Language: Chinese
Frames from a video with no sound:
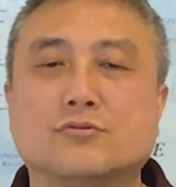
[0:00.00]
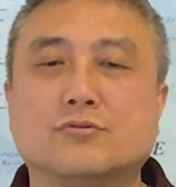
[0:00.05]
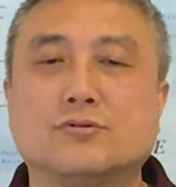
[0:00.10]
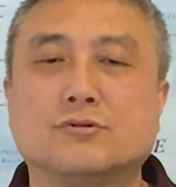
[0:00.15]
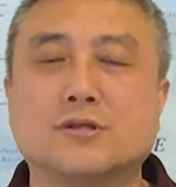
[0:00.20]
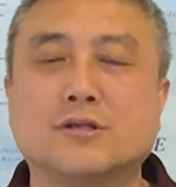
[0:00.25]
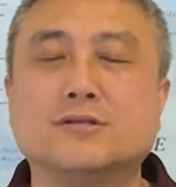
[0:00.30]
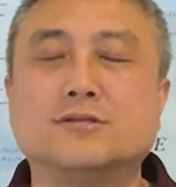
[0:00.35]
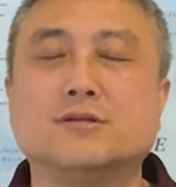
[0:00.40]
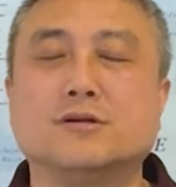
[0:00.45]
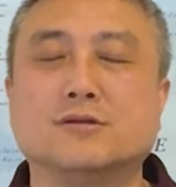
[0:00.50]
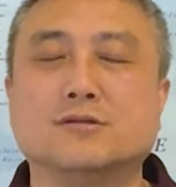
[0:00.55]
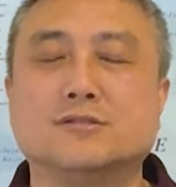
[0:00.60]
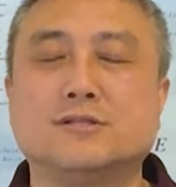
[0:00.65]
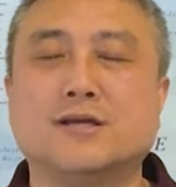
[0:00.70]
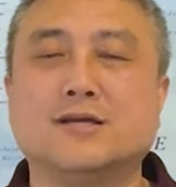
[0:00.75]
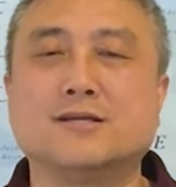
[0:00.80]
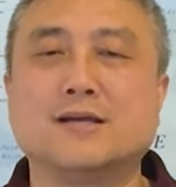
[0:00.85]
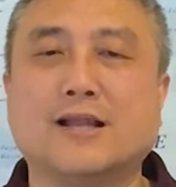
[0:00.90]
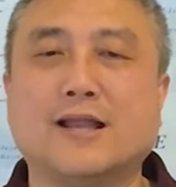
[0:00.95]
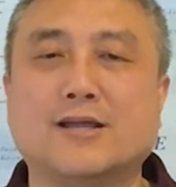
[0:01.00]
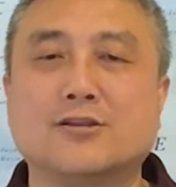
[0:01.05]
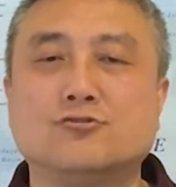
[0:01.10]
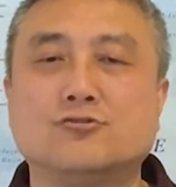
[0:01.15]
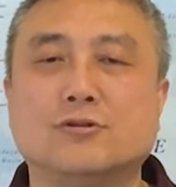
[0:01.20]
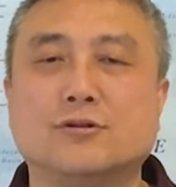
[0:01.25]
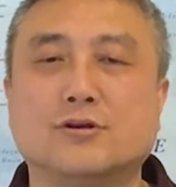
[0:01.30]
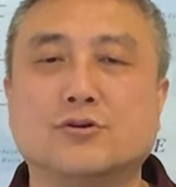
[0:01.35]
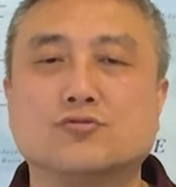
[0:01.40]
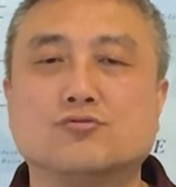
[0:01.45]
申请接下来
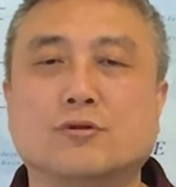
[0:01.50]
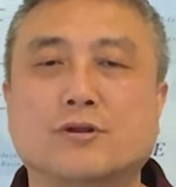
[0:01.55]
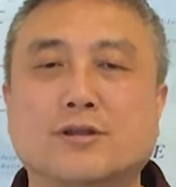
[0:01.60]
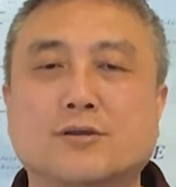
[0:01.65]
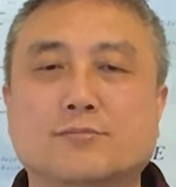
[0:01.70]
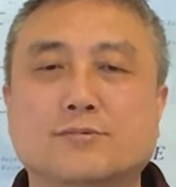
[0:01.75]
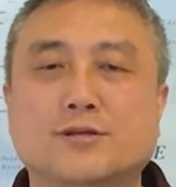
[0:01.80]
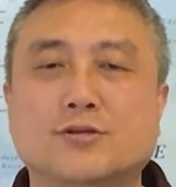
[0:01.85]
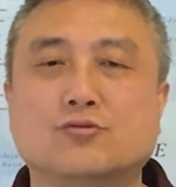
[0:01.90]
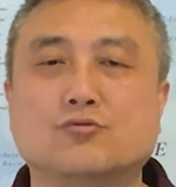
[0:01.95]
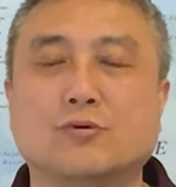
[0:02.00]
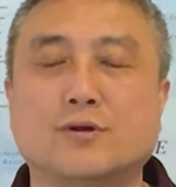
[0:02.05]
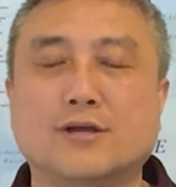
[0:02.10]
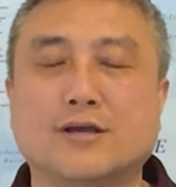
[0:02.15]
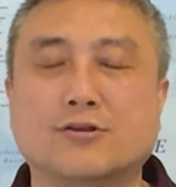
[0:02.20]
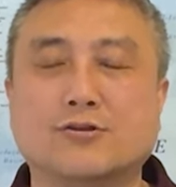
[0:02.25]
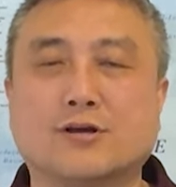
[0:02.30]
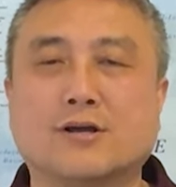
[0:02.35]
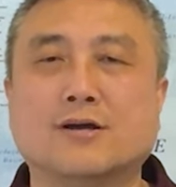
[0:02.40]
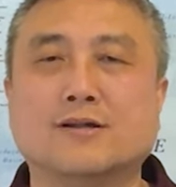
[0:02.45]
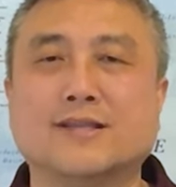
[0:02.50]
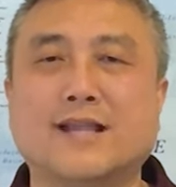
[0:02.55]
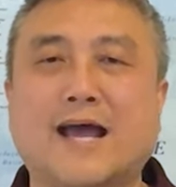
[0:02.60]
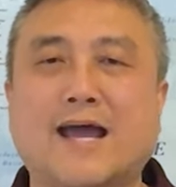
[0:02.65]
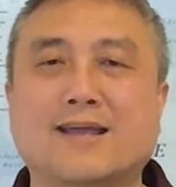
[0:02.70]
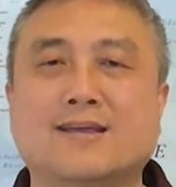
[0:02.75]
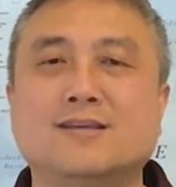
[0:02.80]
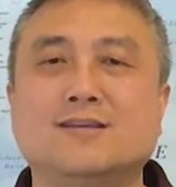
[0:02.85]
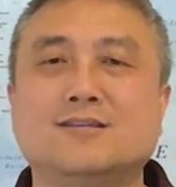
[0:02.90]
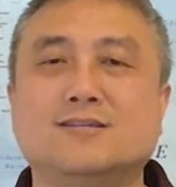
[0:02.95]
取得顺利批准也就更
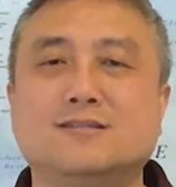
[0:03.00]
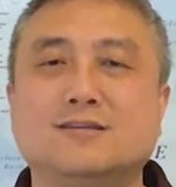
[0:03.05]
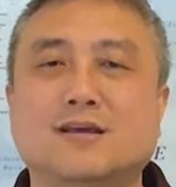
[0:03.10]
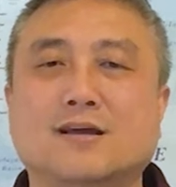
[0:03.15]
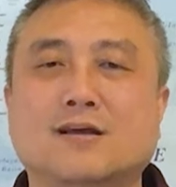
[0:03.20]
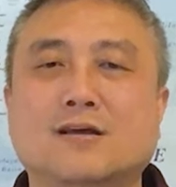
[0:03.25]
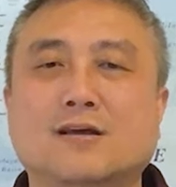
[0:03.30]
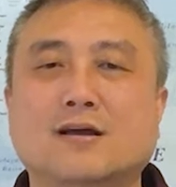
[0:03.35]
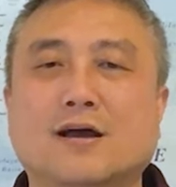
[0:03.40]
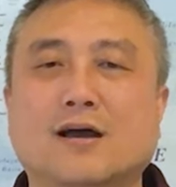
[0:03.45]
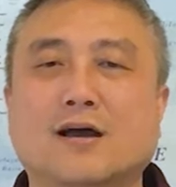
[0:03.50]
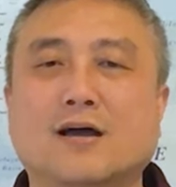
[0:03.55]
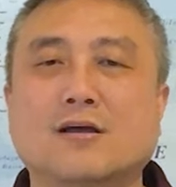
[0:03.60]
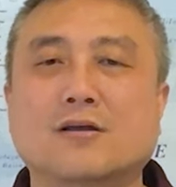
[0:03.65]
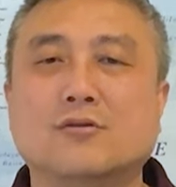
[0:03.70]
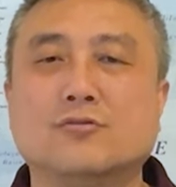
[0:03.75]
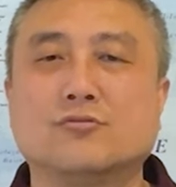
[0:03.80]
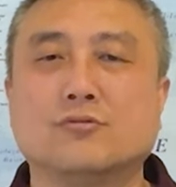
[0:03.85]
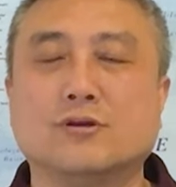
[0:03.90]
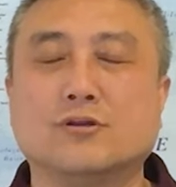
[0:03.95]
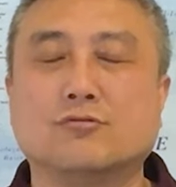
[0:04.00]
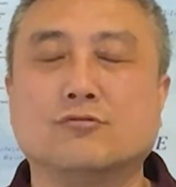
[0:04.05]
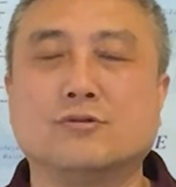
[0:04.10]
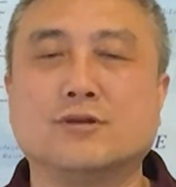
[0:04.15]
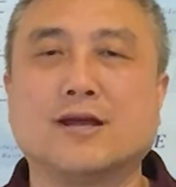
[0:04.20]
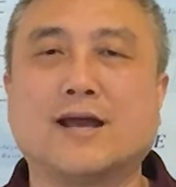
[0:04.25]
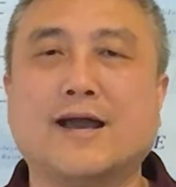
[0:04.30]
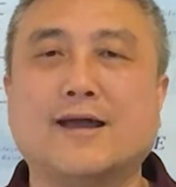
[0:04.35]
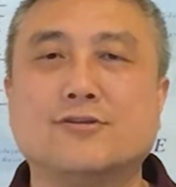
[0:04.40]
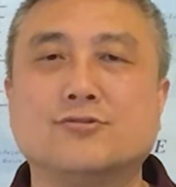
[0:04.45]
难一些啊，所以从
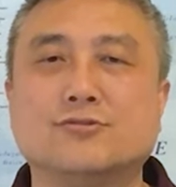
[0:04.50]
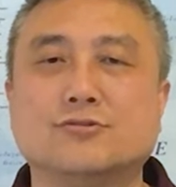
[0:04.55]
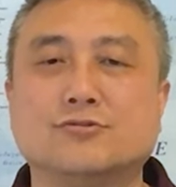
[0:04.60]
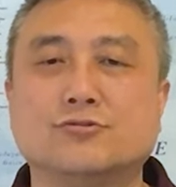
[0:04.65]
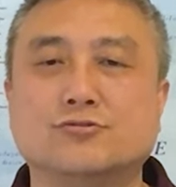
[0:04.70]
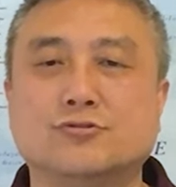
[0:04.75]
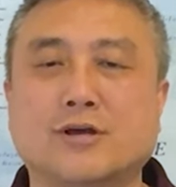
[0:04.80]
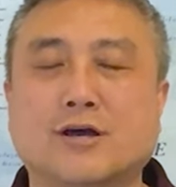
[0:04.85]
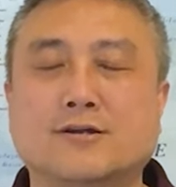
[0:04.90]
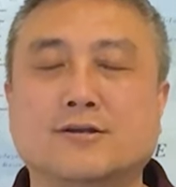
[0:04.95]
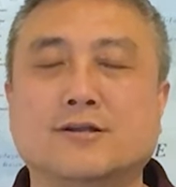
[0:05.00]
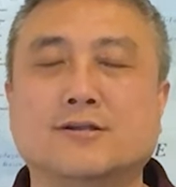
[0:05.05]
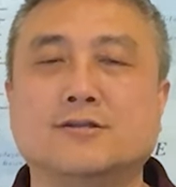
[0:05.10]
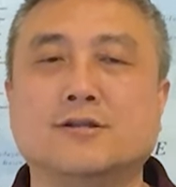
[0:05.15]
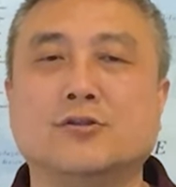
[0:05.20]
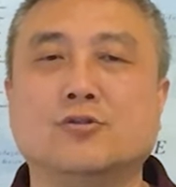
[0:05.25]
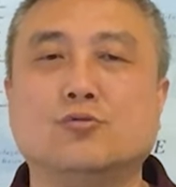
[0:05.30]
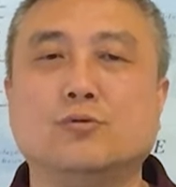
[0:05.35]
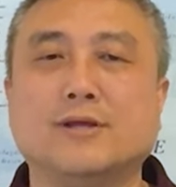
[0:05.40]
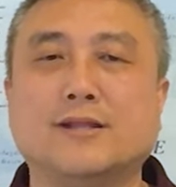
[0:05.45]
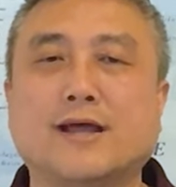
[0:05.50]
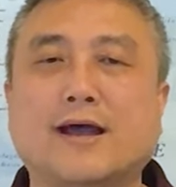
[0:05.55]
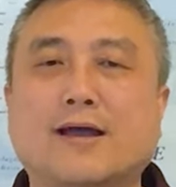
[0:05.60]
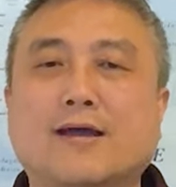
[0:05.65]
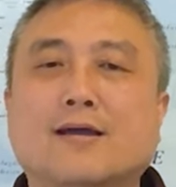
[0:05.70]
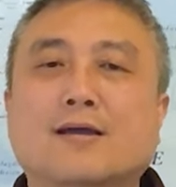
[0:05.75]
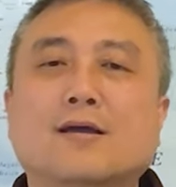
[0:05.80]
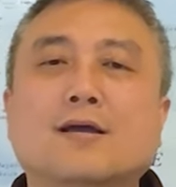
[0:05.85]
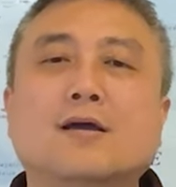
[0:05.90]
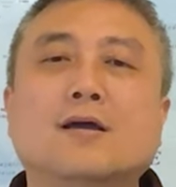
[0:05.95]
一开始就需要认真对待。
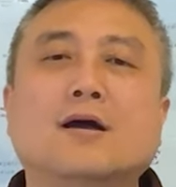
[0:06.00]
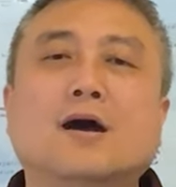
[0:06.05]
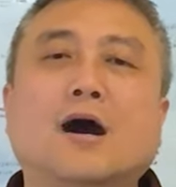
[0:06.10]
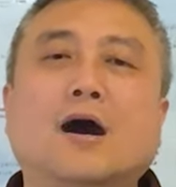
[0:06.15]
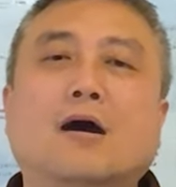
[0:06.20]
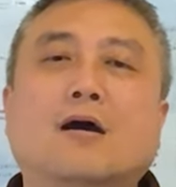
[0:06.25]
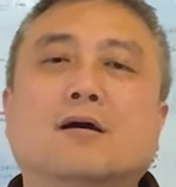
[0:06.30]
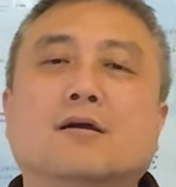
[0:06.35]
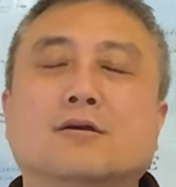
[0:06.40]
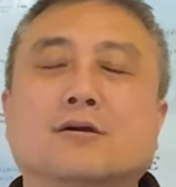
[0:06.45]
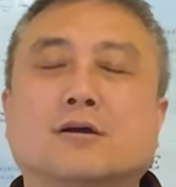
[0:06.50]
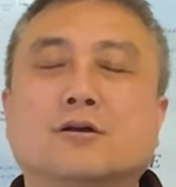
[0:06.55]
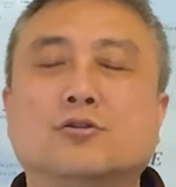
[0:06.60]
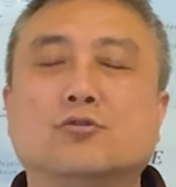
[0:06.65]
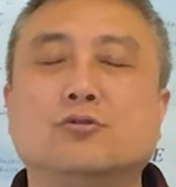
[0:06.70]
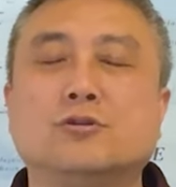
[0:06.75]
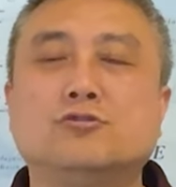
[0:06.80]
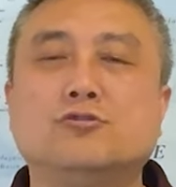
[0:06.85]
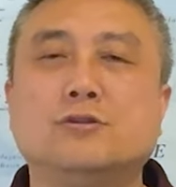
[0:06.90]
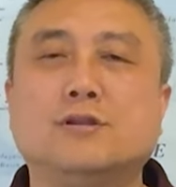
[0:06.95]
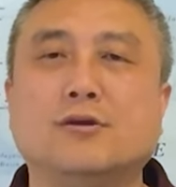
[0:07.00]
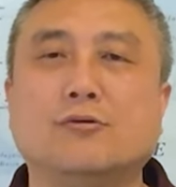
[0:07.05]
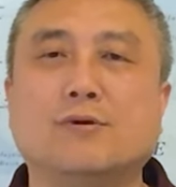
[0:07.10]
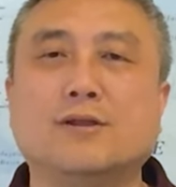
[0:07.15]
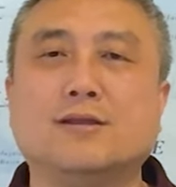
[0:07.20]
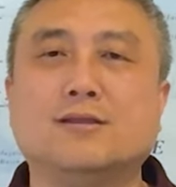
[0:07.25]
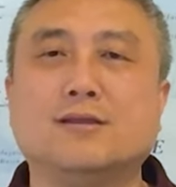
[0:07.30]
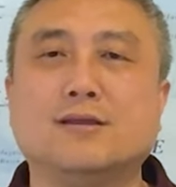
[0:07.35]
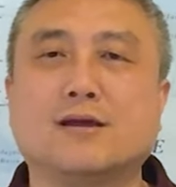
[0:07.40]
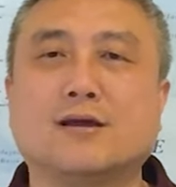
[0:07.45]
好，有更多具体
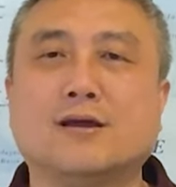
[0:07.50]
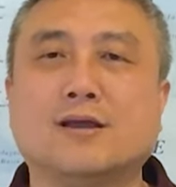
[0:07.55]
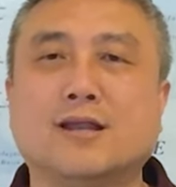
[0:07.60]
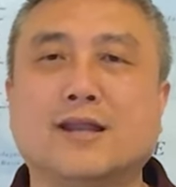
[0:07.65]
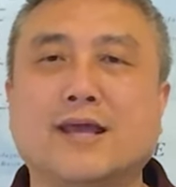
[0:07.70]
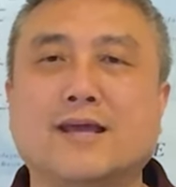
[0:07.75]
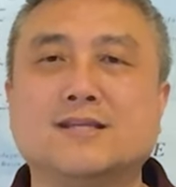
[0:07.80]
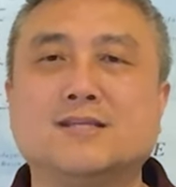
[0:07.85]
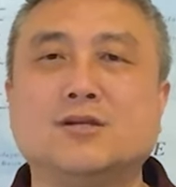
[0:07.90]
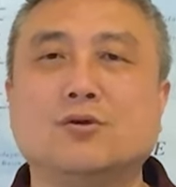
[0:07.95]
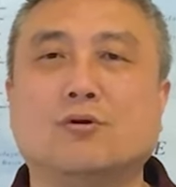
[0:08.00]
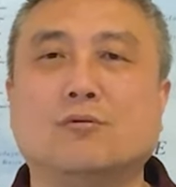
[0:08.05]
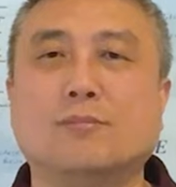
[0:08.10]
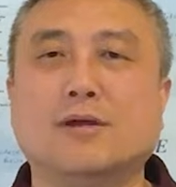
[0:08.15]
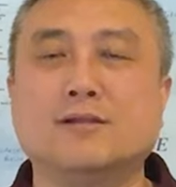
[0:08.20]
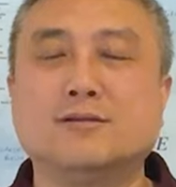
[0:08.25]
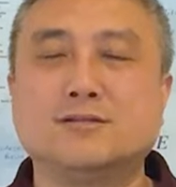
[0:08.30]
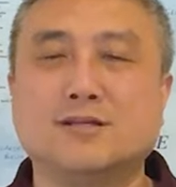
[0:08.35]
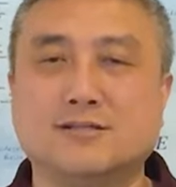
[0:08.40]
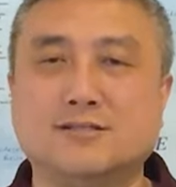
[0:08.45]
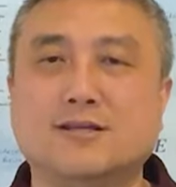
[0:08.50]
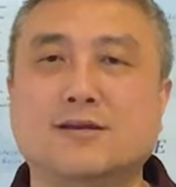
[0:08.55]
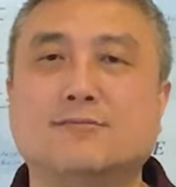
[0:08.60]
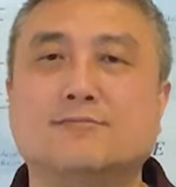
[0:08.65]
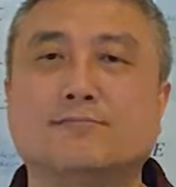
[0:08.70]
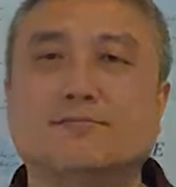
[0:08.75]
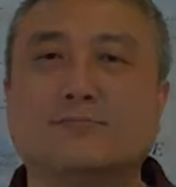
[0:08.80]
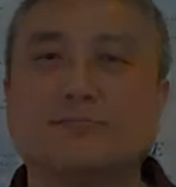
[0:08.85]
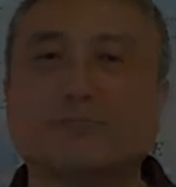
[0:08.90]
问题可以联系我们，谢谢。